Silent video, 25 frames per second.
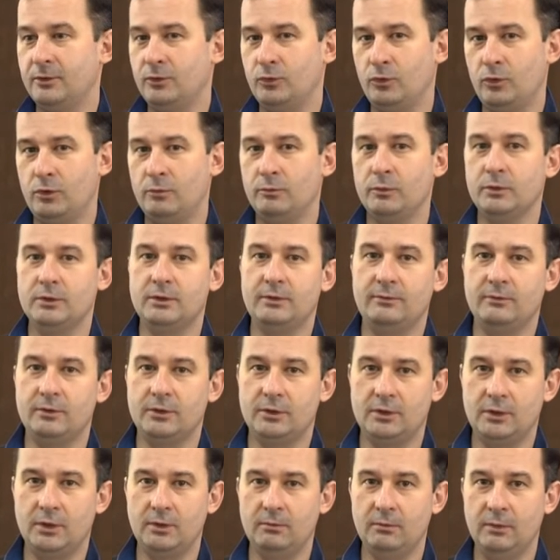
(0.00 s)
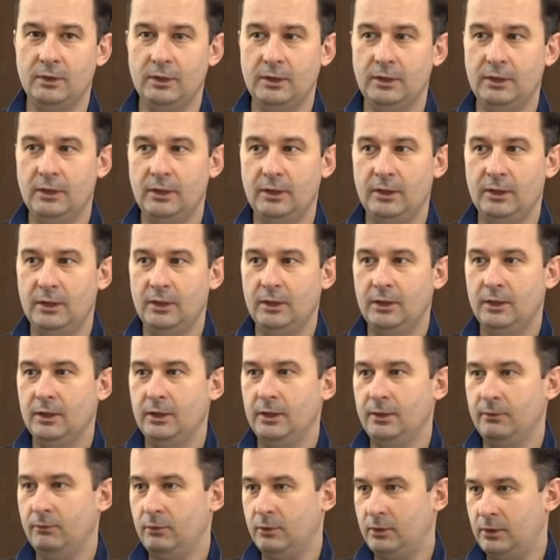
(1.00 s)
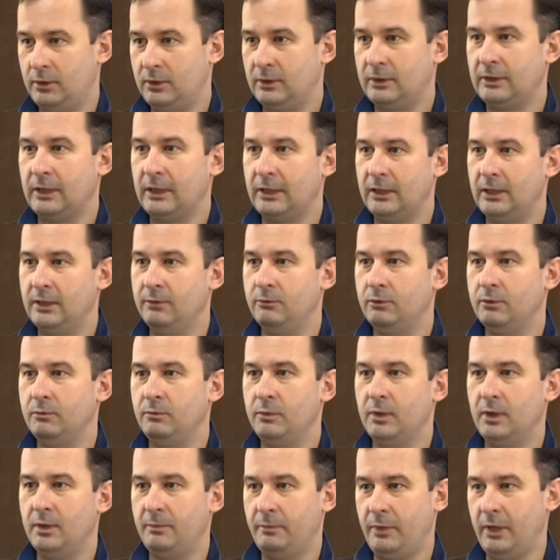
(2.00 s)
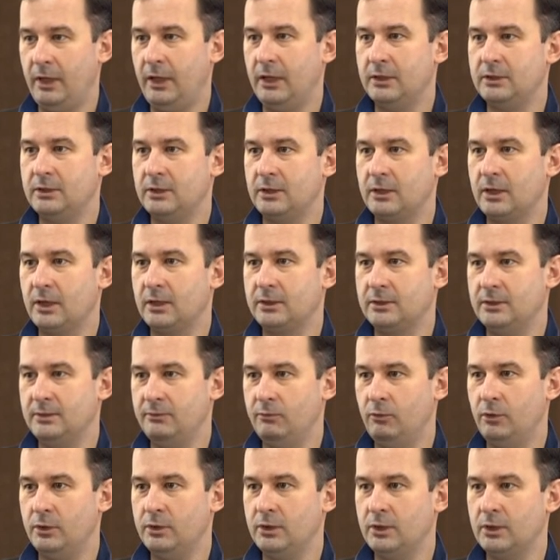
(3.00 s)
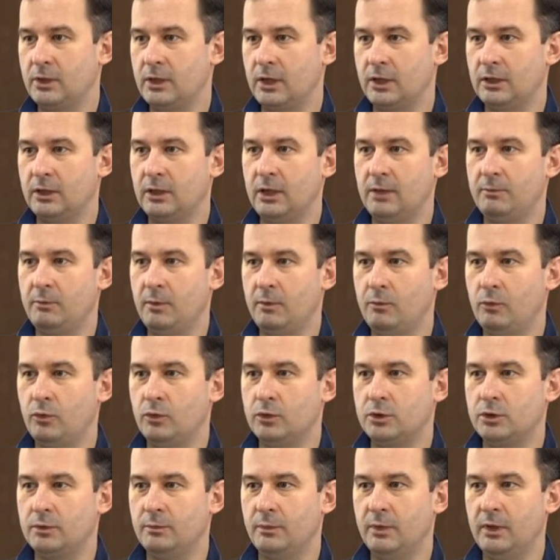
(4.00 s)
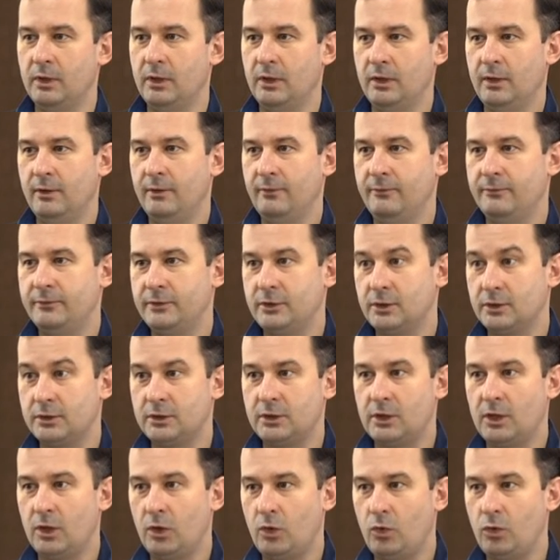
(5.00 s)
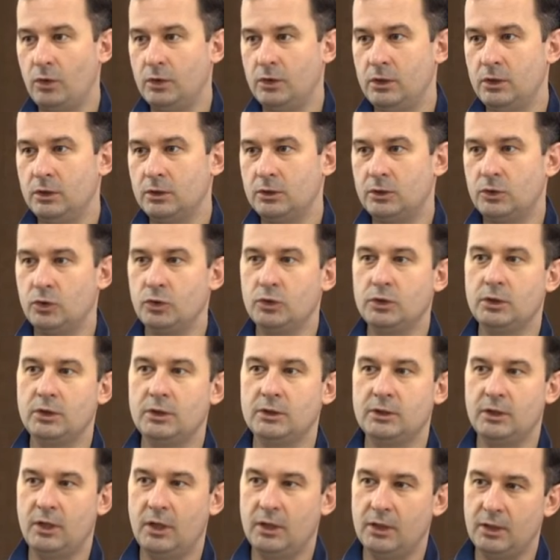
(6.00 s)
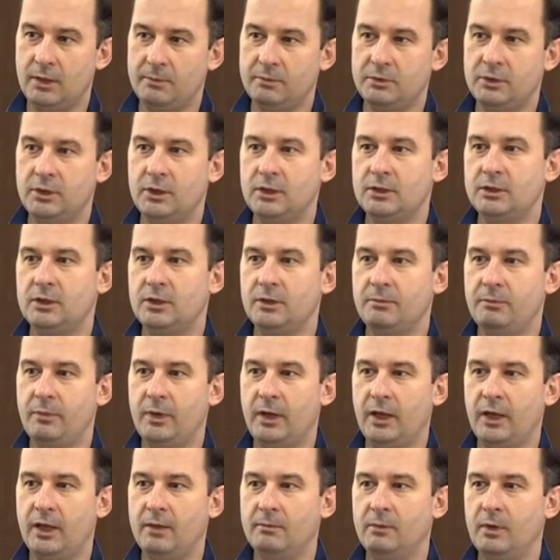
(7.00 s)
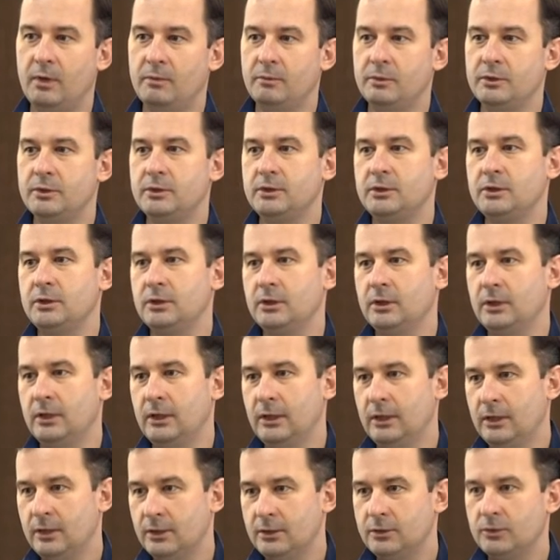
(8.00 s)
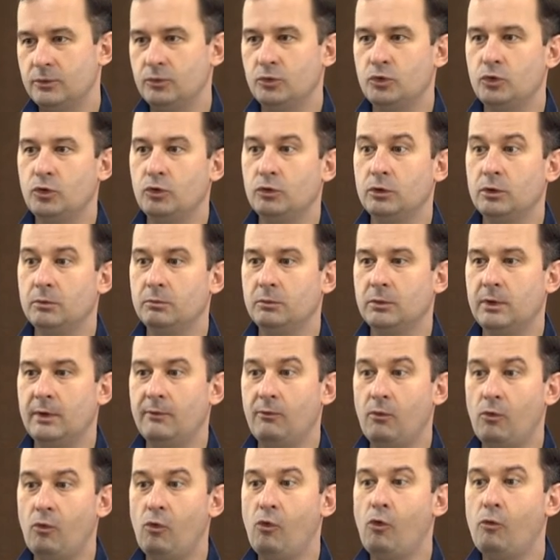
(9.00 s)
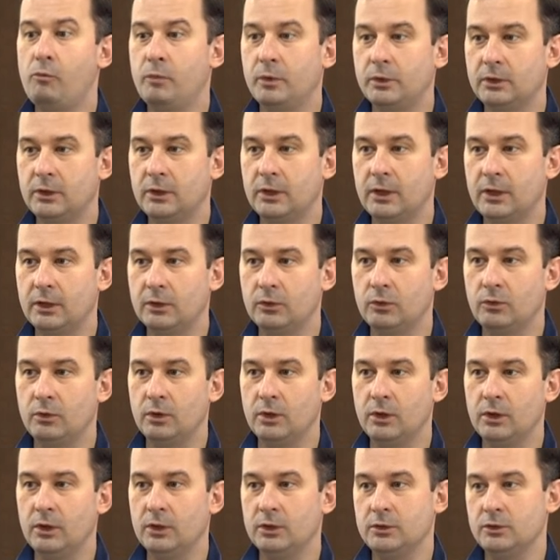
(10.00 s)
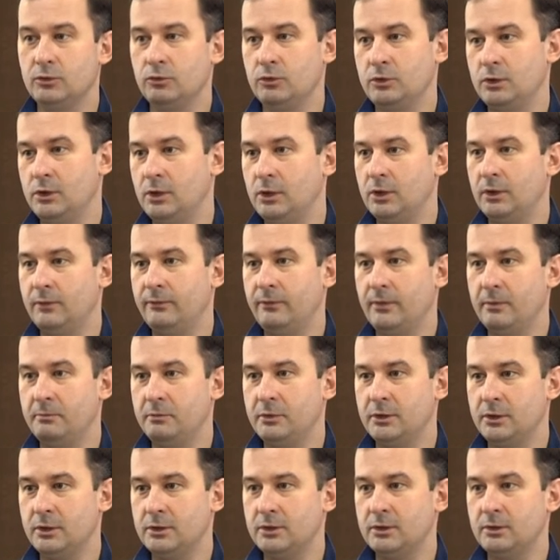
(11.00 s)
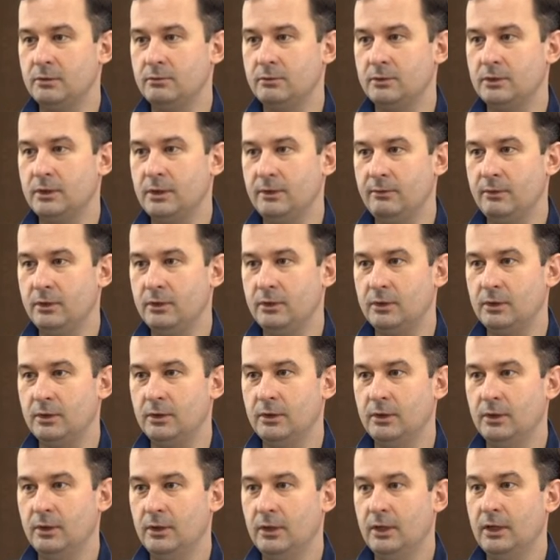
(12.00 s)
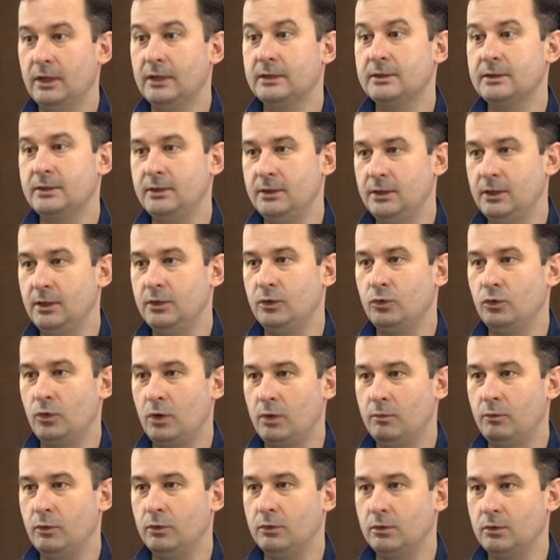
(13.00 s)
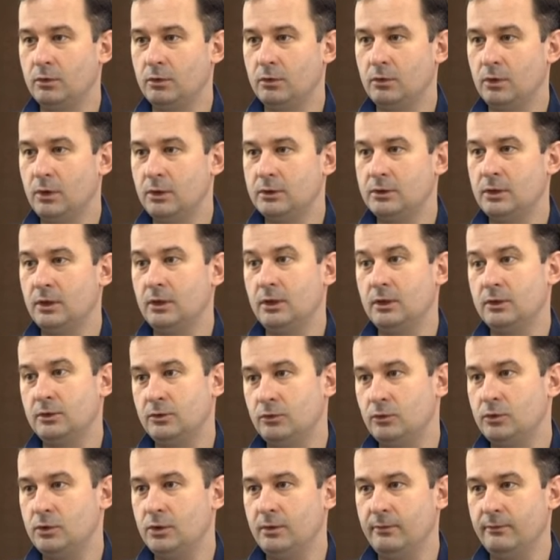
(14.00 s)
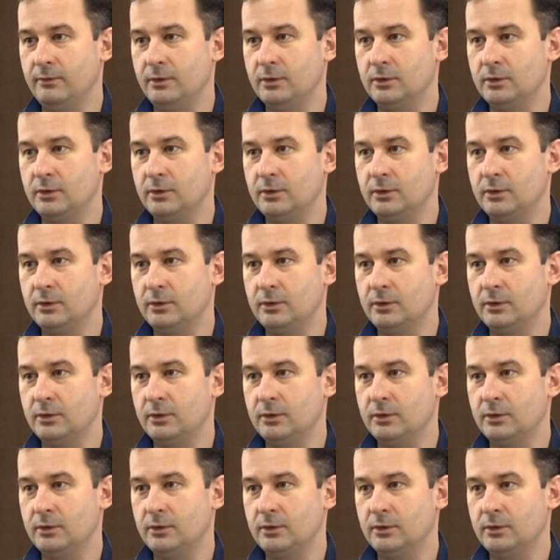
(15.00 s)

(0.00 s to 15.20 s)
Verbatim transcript: которые мы совершаем. И вот такие вот мероприятия, как сегодня, когда мы можем всесторонне с точки зрения общественной приемлемости, с учетом того опыта, который есть у членов общественного совета – оценить ту работу, которая есть, для нас очень